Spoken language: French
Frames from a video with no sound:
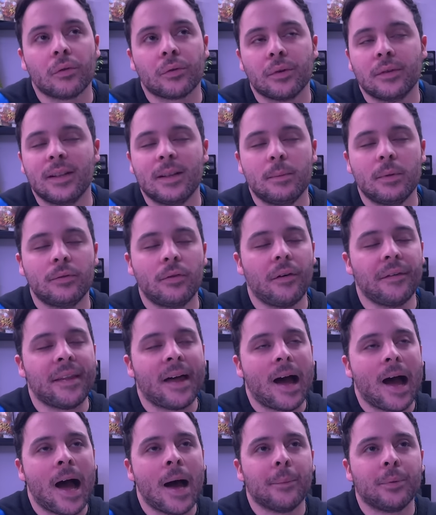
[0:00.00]
The Day Before
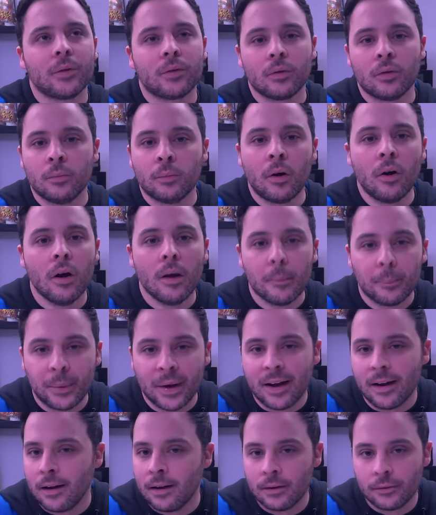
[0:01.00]
n'a absolument
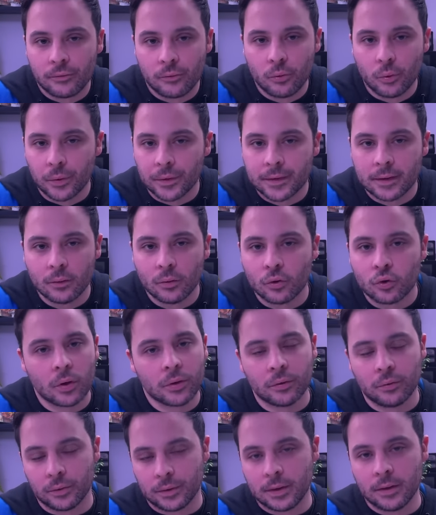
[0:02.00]
pas influencé le choix
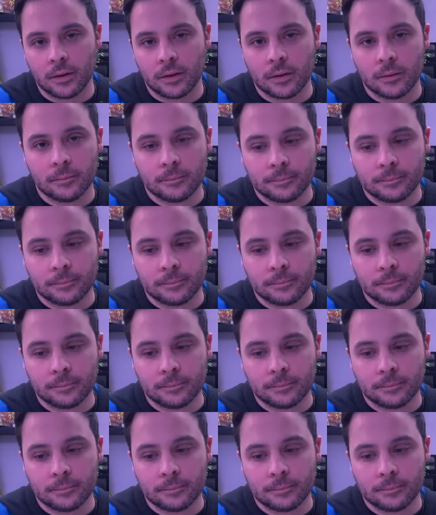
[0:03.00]
de Naughty Dog.